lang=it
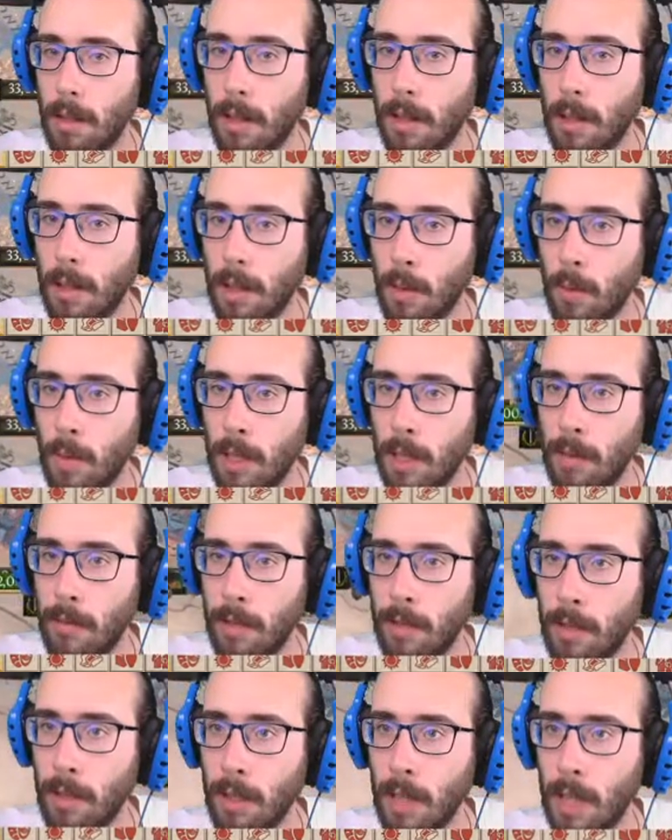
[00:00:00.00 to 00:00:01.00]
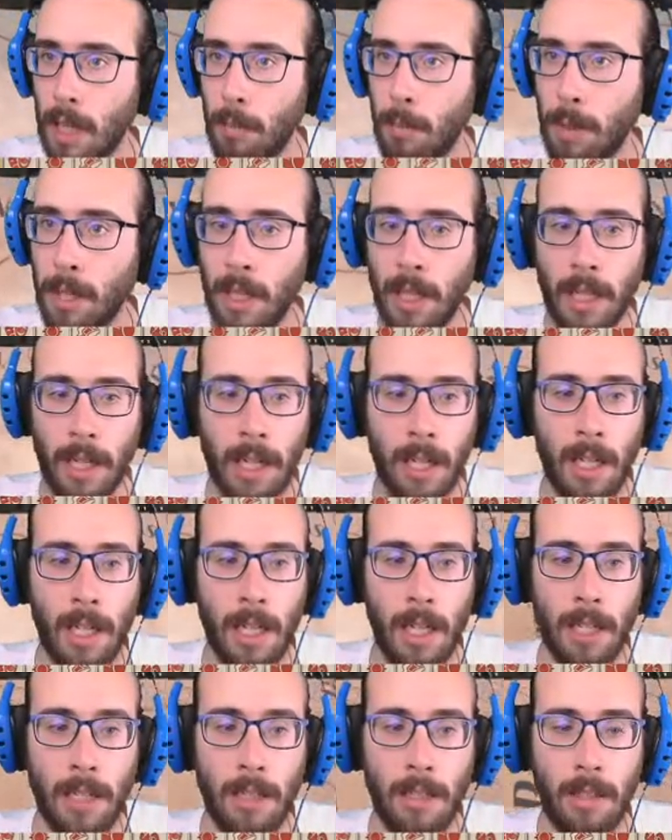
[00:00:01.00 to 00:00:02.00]
Ah, quelli vanno in là a pigliare gli
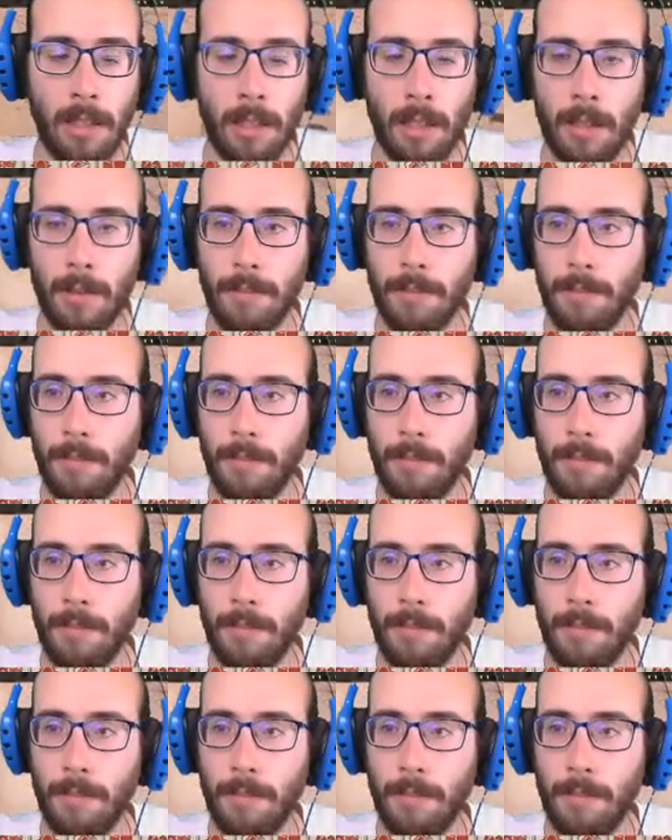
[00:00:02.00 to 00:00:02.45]
altri.